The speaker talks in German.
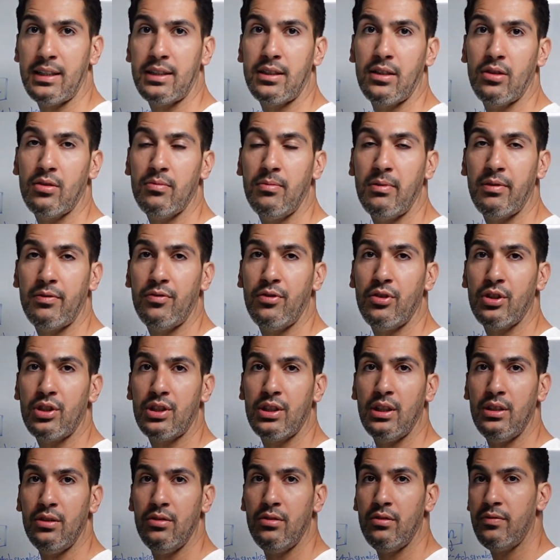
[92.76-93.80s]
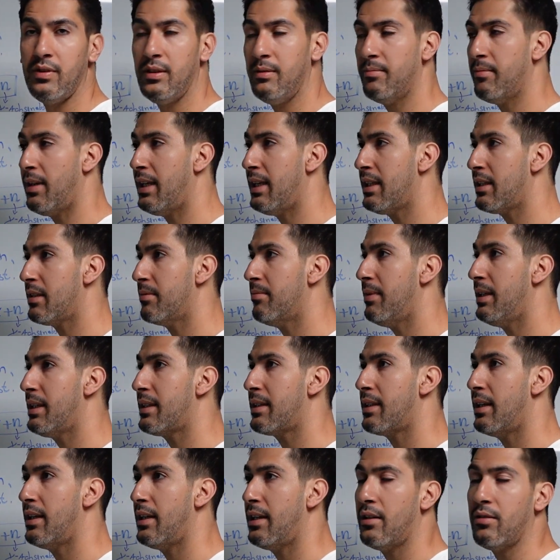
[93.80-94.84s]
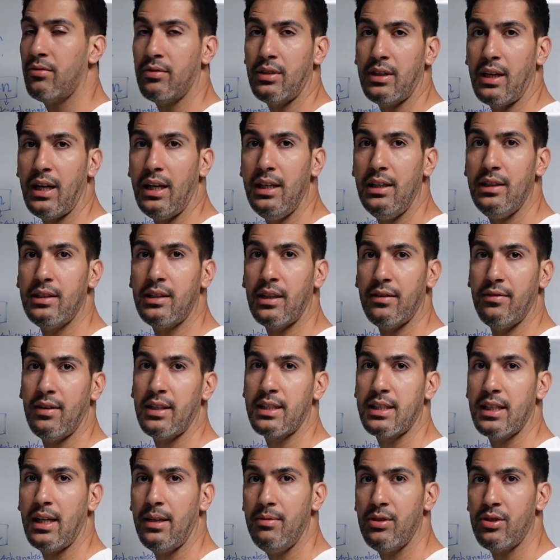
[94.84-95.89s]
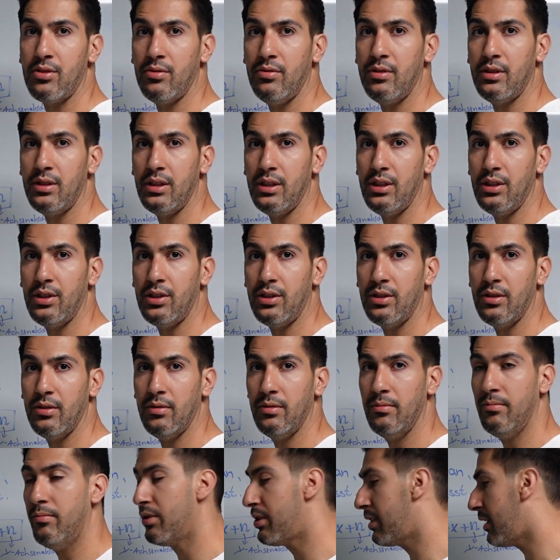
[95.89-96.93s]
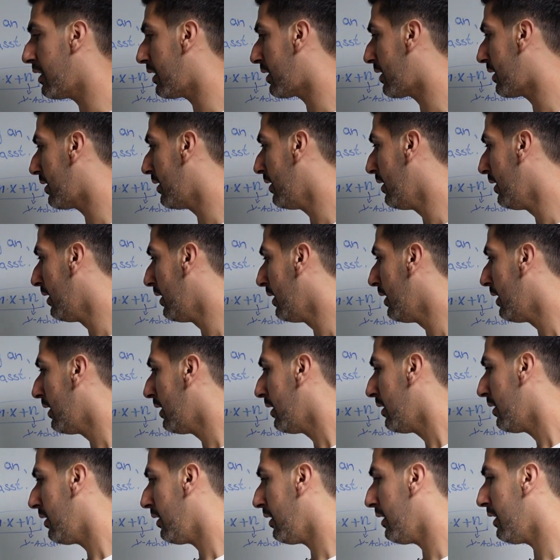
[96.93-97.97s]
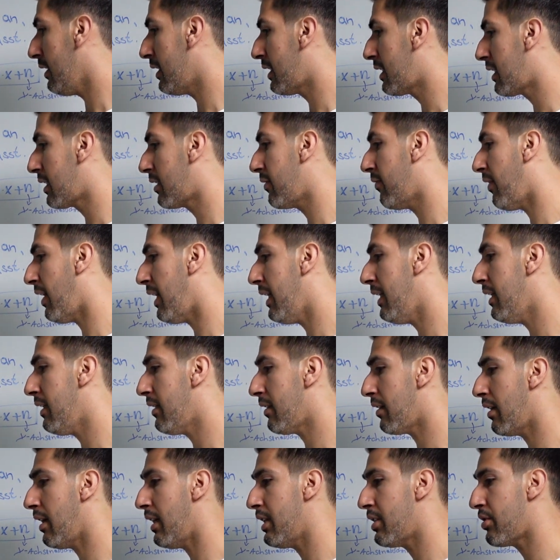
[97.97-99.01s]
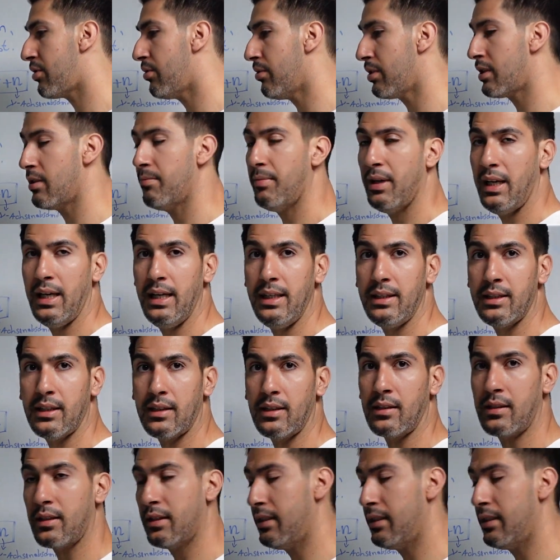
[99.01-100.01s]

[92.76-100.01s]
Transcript: kannst du dir auch mal vorstellen, irgendwie im Allgemeinen, keine Ahnung, 3 Liter Wasser habe ich und ich muss das in zwei gleich große Behälter, dann